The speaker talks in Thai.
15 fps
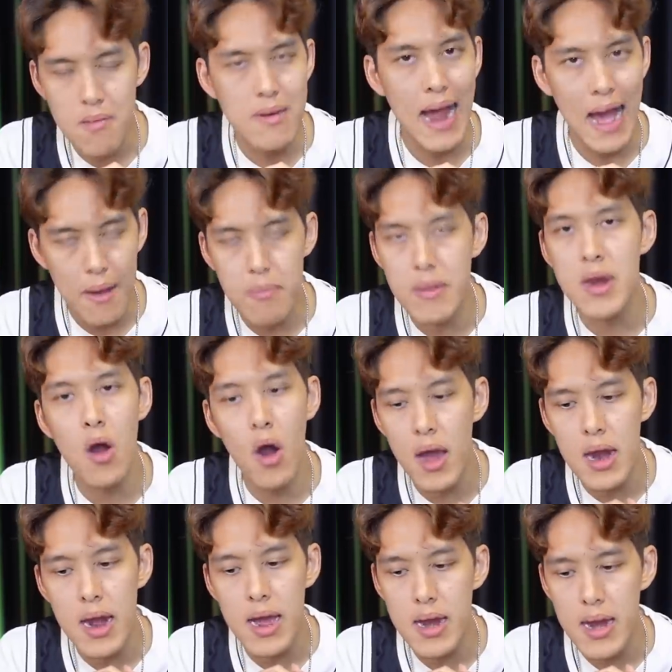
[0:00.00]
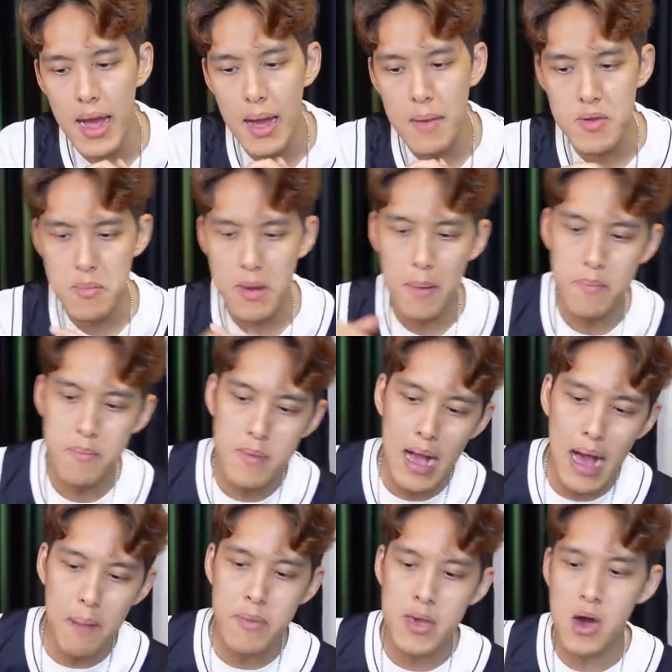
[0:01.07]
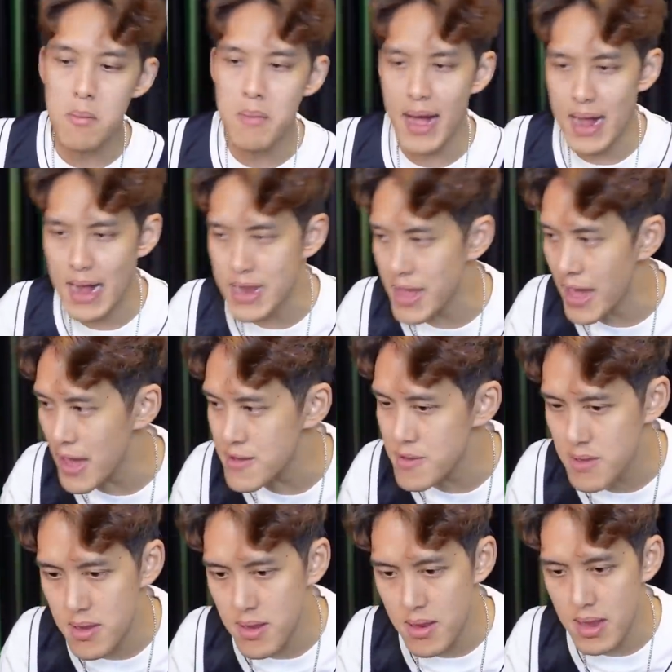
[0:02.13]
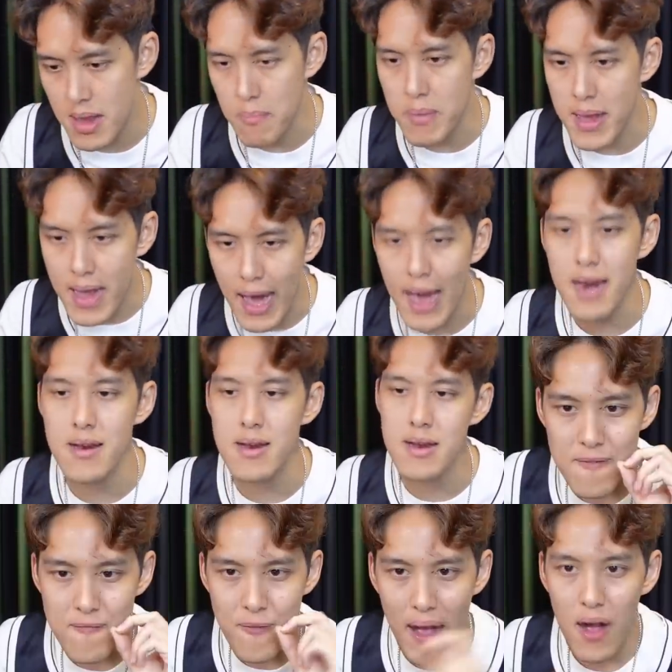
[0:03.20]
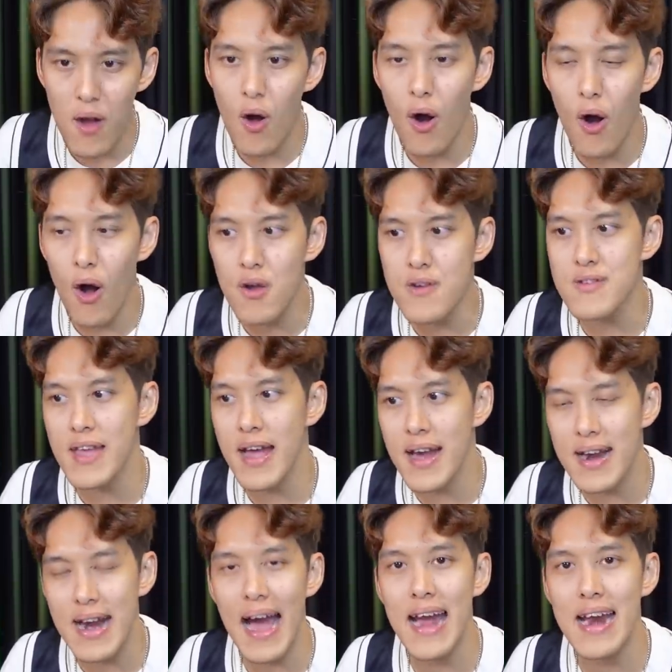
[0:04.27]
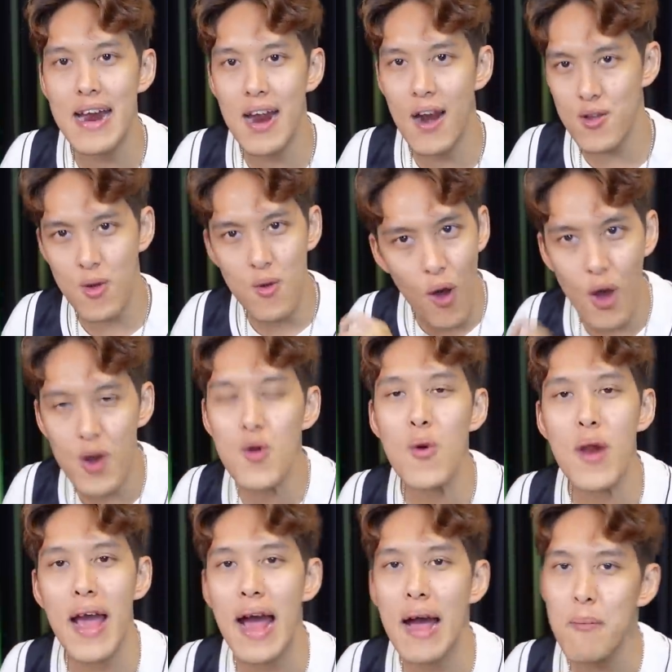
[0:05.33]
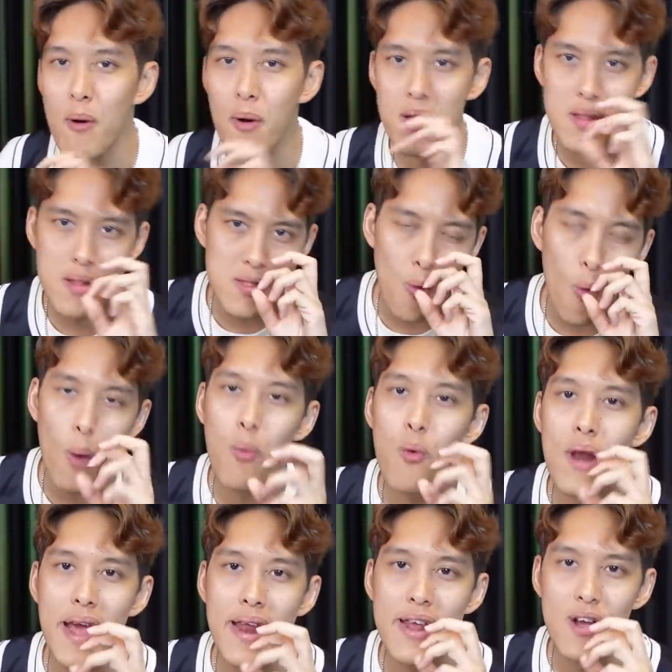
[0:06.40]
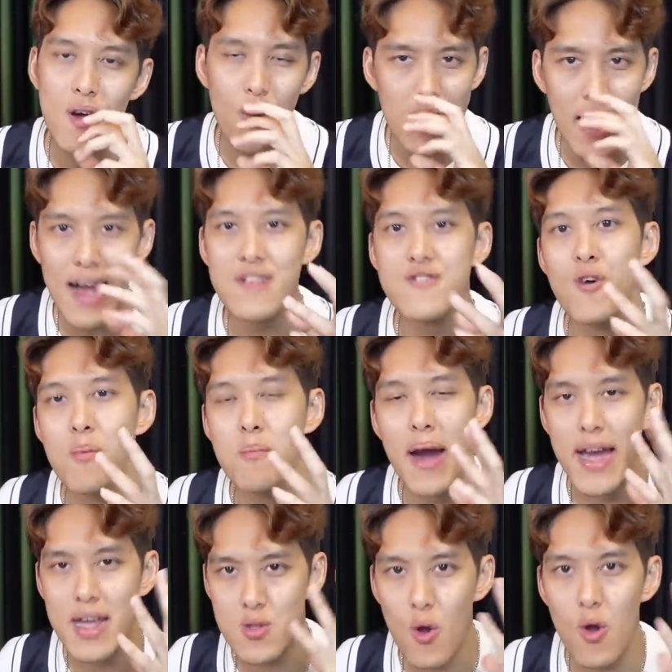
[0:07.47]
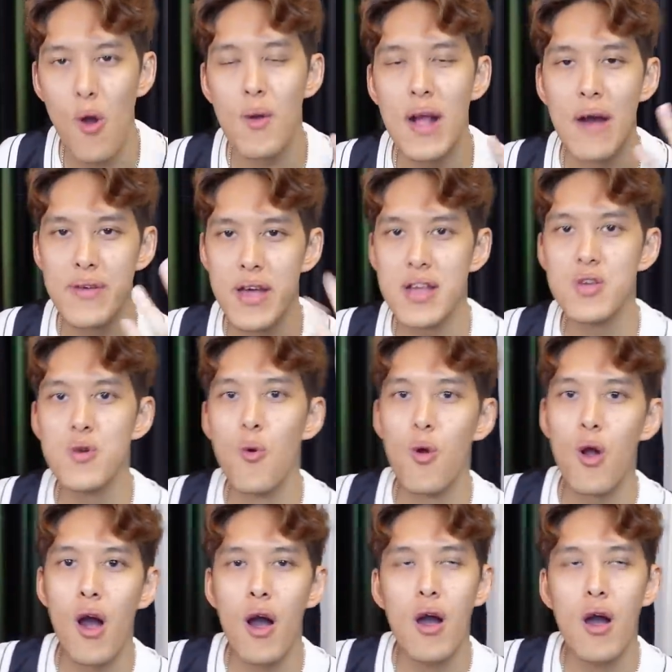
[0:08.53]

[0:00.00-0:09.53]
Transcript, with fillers: หนักไม่น้อยเลยนะครับสำหรับกาเบียลมาการเยสกับบิ๊กฮัน ฝั่งของเชียงรายเนี่ยเดี๋ยวเราต้องรอดูเลยฮะ เพราะตัวผู้เล่นนี่ก็ค่อนข้างโฉมใหม่ ตัวเก่าๆยังอยู่ก็